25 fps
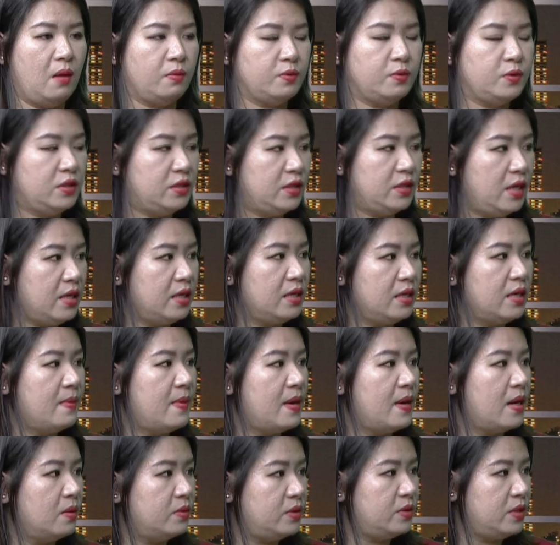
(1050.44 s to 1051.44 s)
sinh các
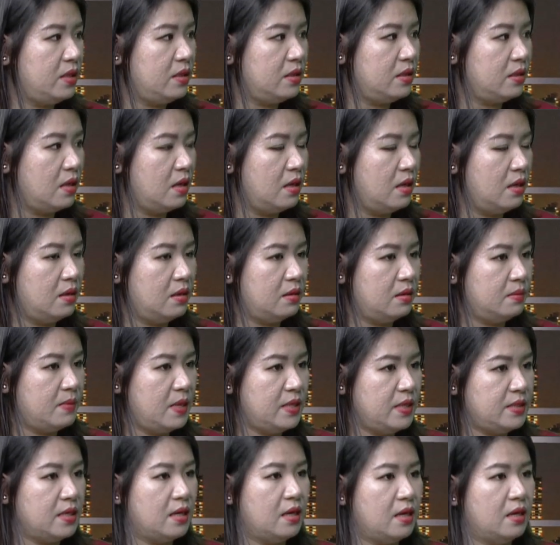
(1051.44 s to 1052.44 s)
bạn học sinh
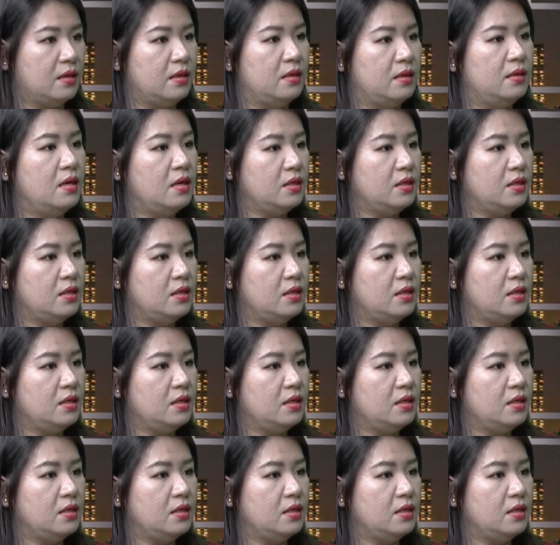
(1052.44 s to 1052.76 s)
bây giờ lựa